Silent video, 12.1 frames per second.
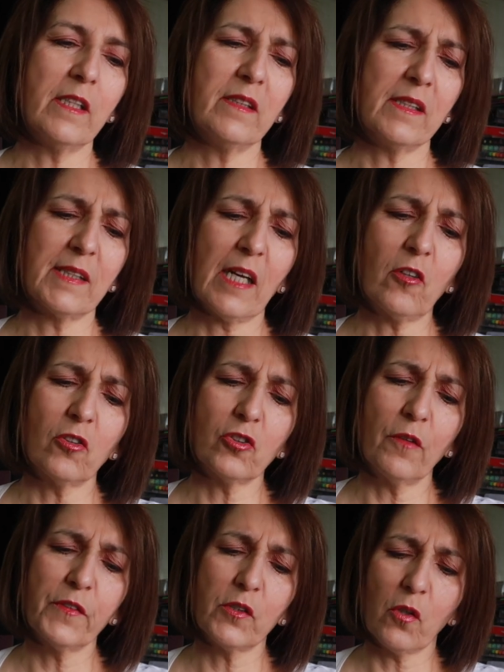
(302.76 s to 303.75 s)
C'était
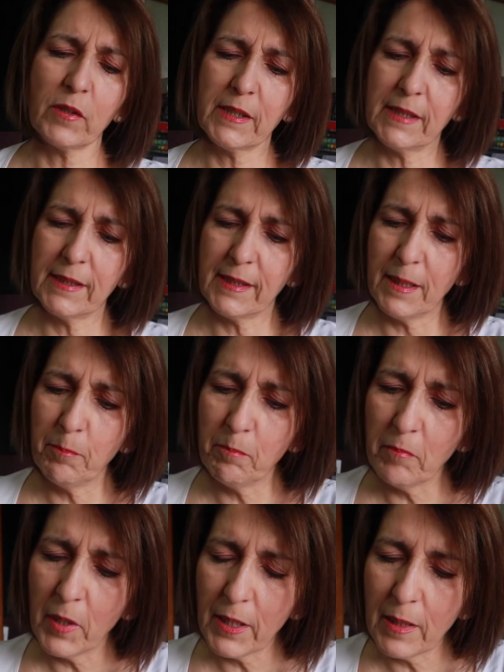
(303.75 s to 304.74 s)
59
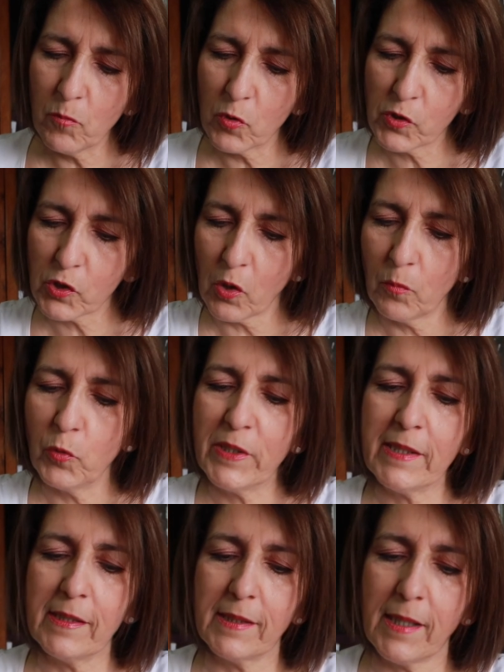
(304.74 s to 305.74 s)
centimes, il me semble, oui
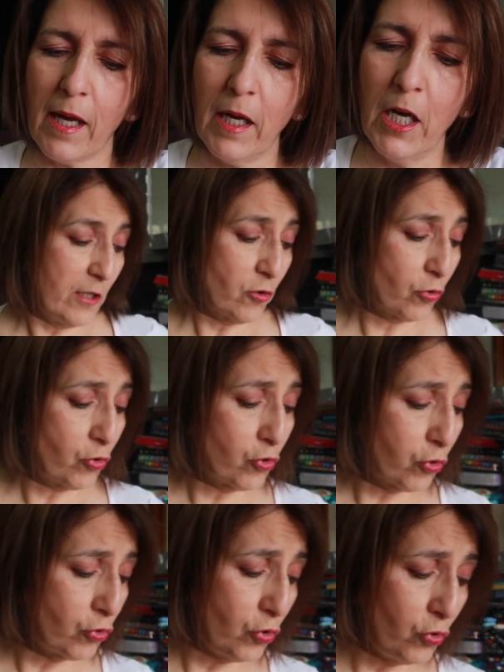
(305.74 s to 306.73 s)
c'est ça. Ils ont
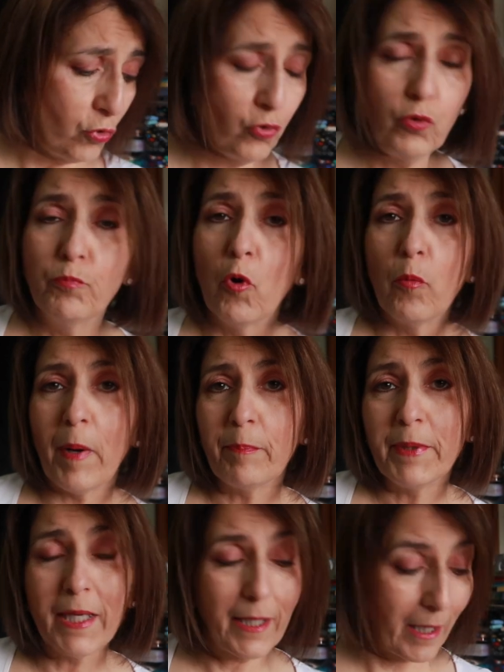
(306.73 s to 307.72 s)
toujours du, beau
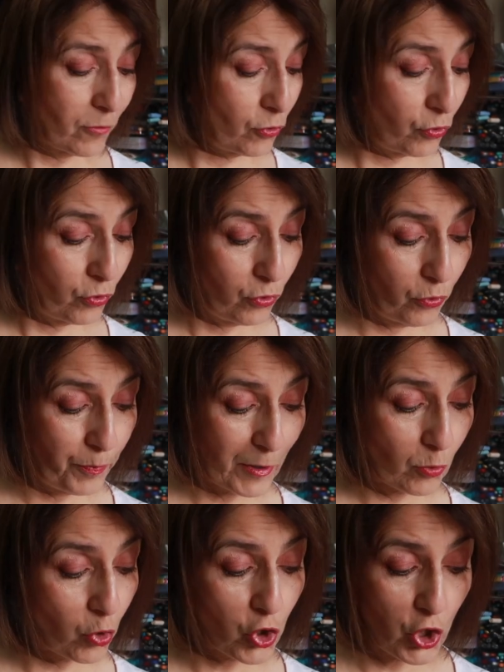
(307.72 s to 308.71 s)
papier cadeau, pas
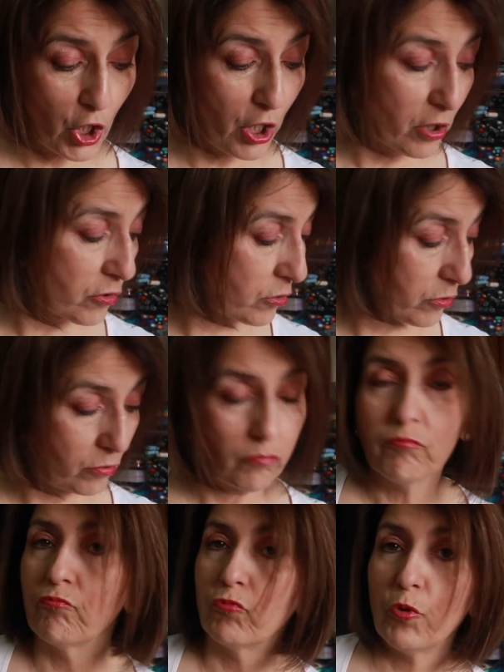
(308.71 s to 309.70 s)
trop cher,
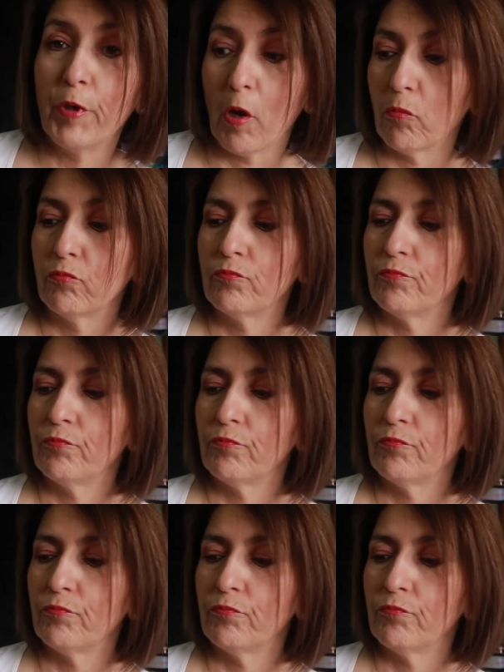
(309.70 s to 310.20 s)
c'est bien.